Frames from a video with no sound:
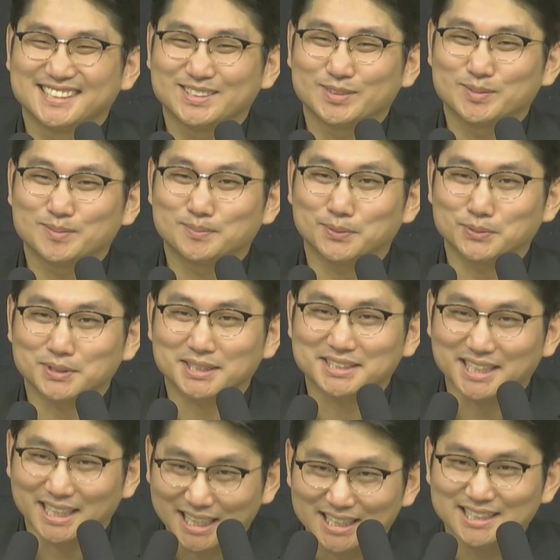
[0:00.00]

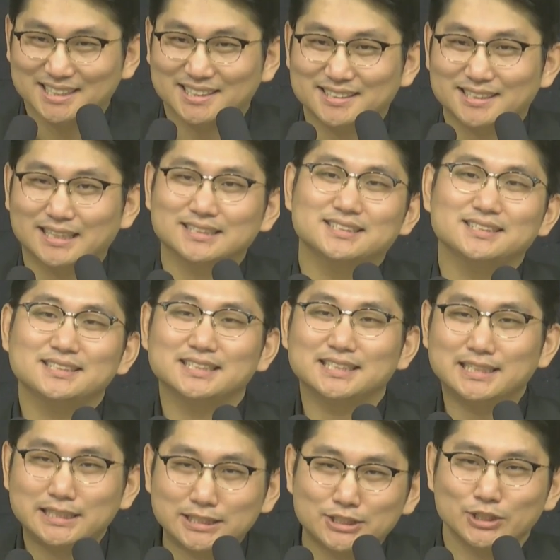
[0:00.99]
모으겠다라는
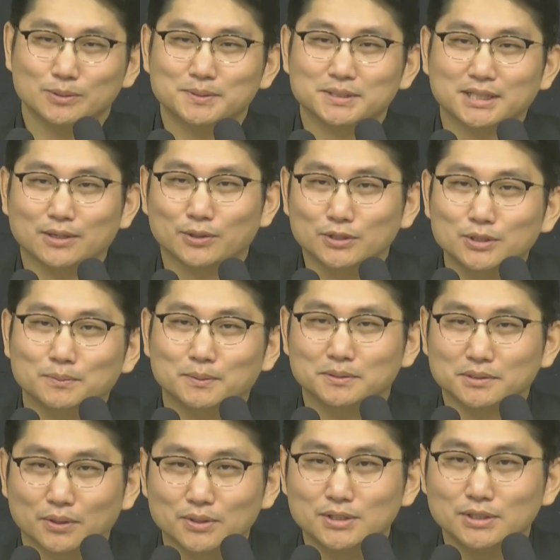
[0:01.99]
이 시험에 다
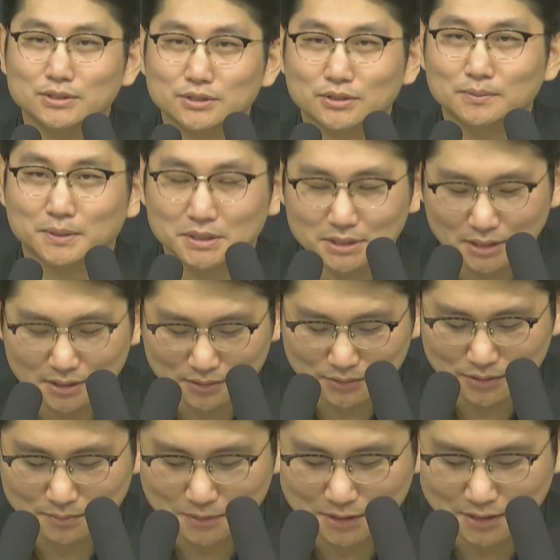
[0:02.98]
걸려들어 버린다는
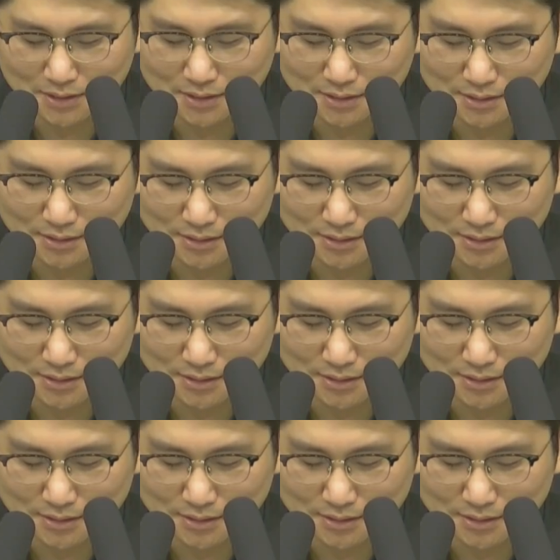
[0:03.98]
것입니다.